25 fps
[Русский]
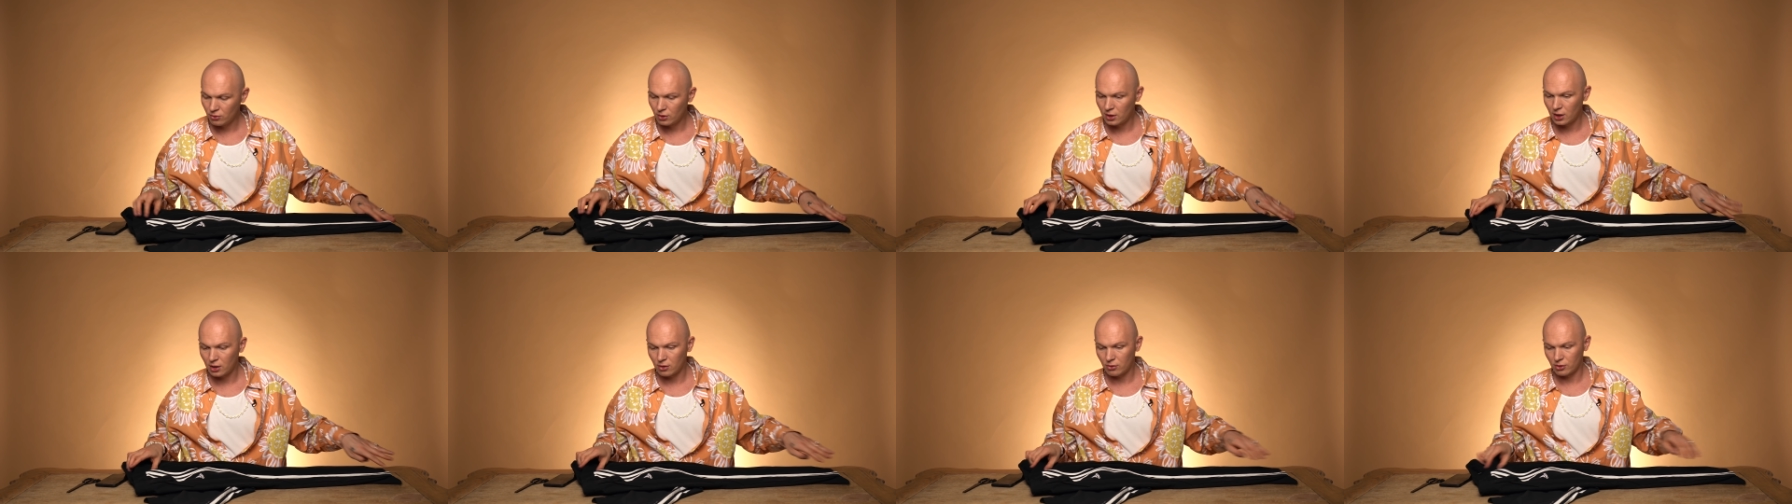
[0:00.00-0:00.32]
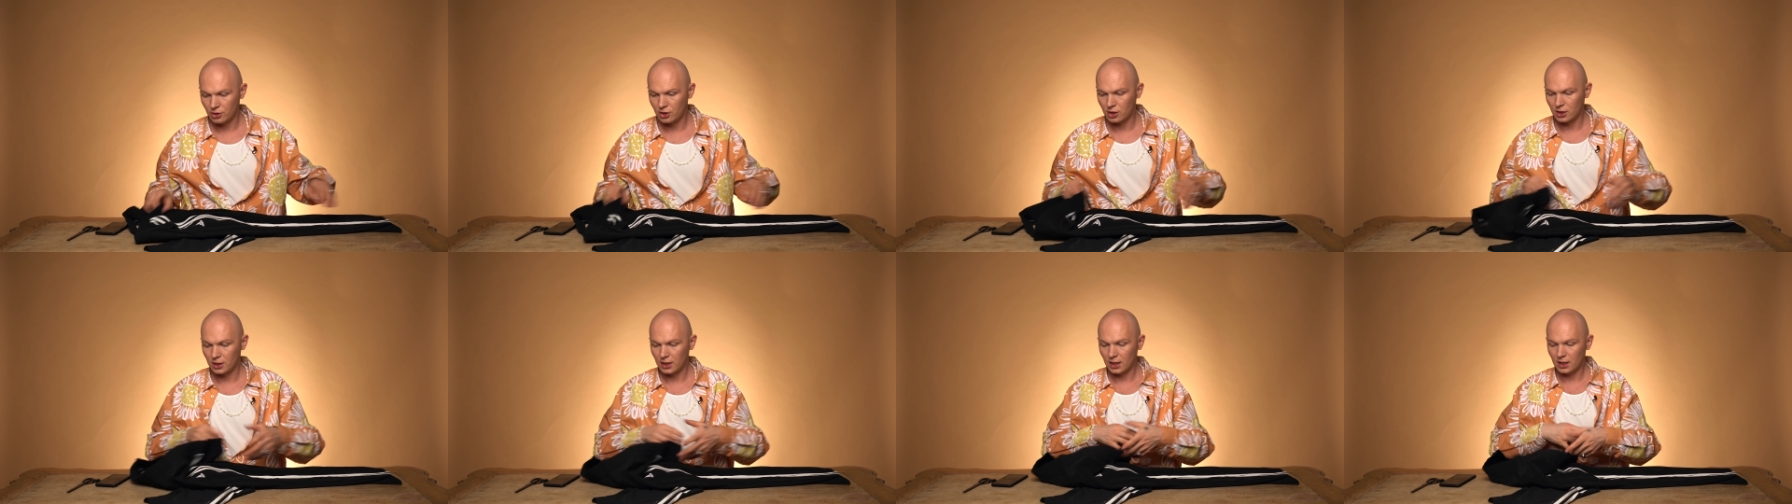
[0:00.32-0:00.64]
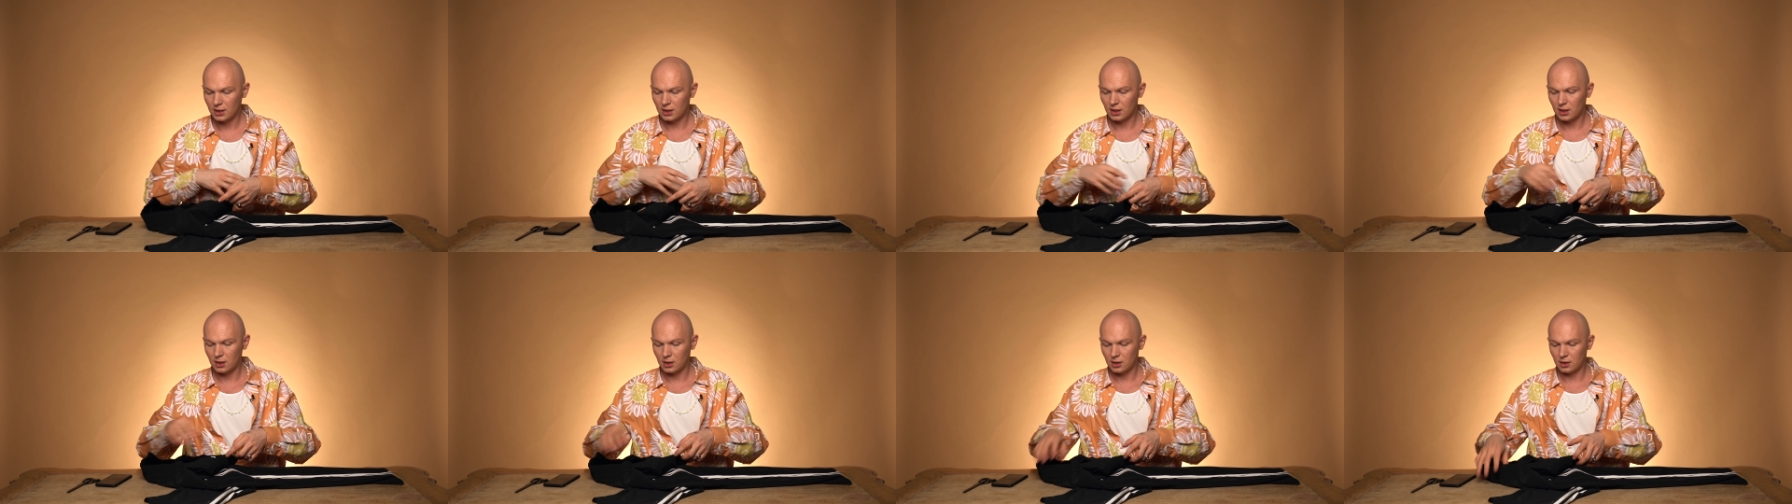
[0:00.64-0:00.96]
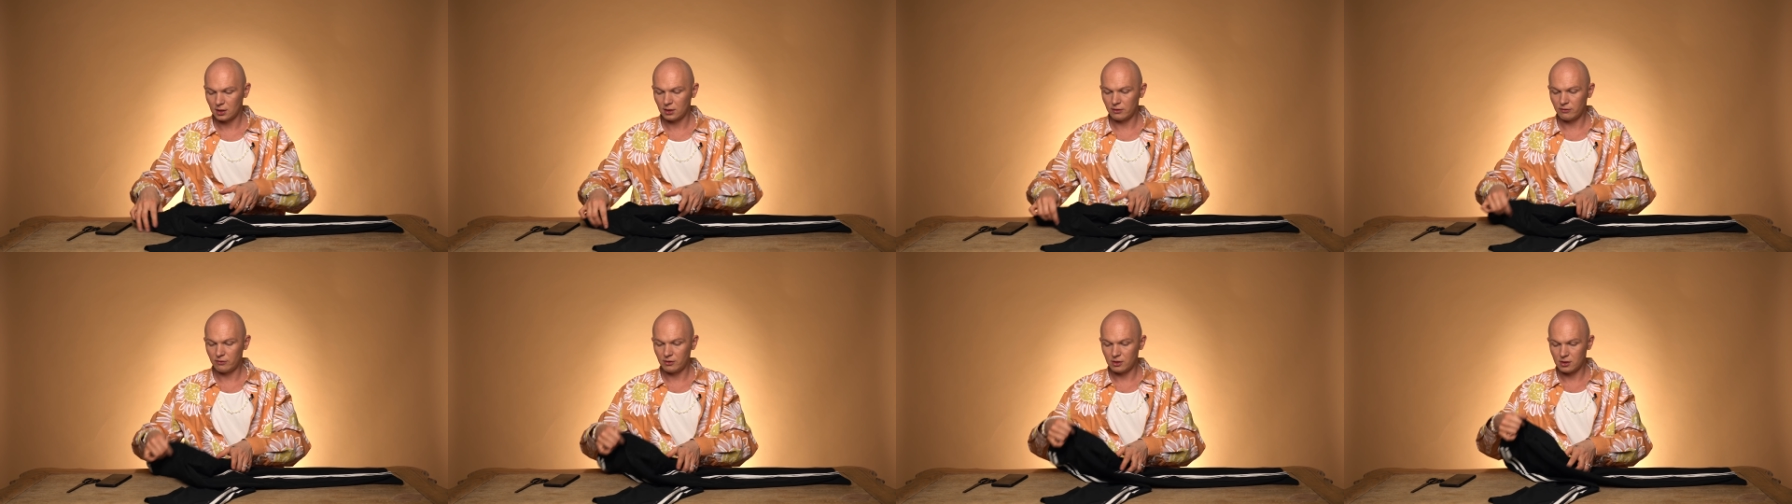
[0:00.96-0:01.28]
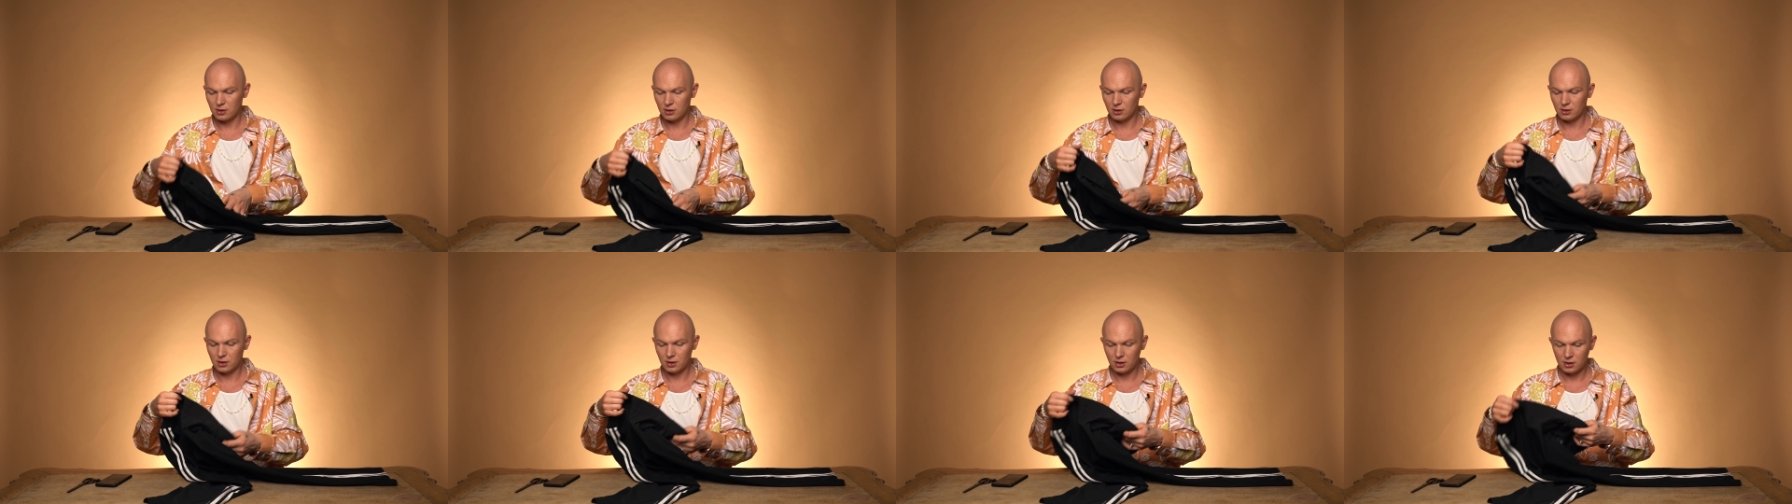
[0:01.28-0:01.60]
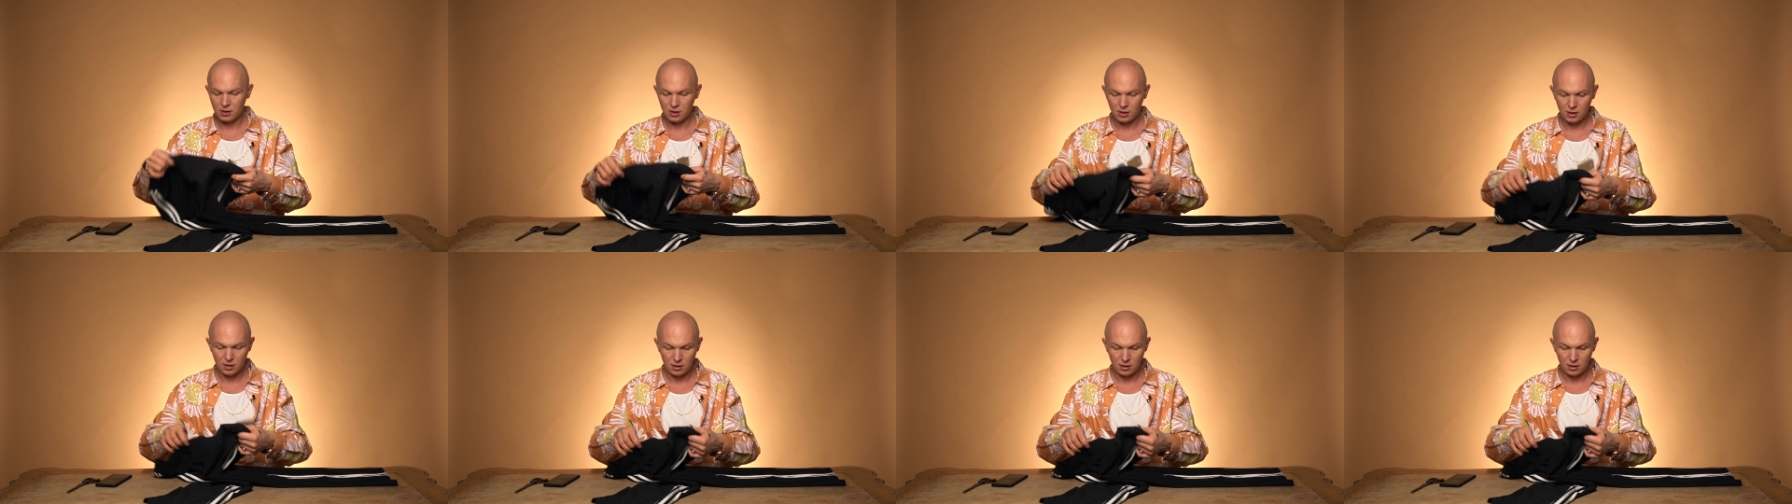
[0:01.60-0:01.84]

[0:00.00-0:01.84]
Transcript: укороченный. Я таких не видел нигде.